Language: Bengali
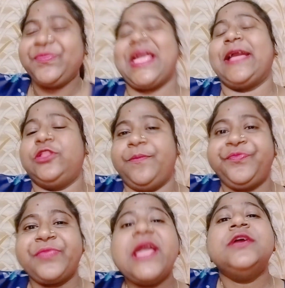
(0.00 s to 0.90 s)
একদম
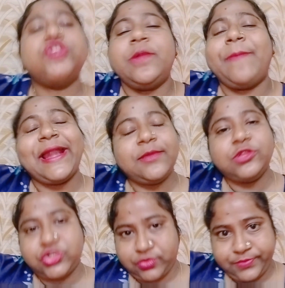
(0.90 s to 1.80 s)
শোন প্যান্টি বৌদি
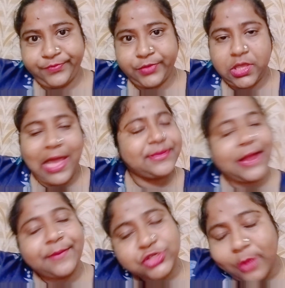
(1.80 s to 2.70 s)
শোন আমি
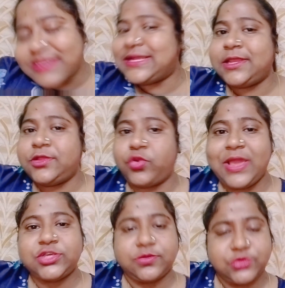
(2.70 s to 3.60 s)
আমরা সবাই জানি তোর
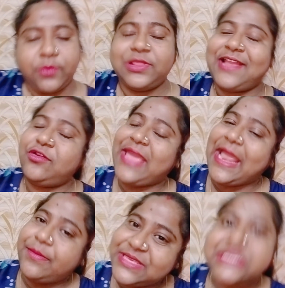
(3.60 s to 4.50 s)
এইসব সম্বন্ধে একটু জ্ঞান
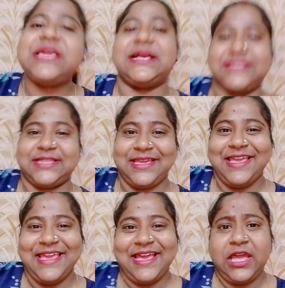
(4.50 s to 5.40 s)
বেশিই আছে
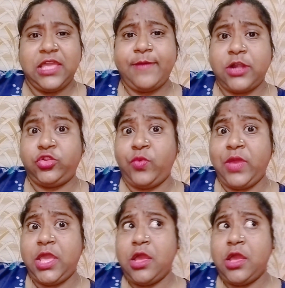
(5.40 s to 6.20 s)
এবার তুই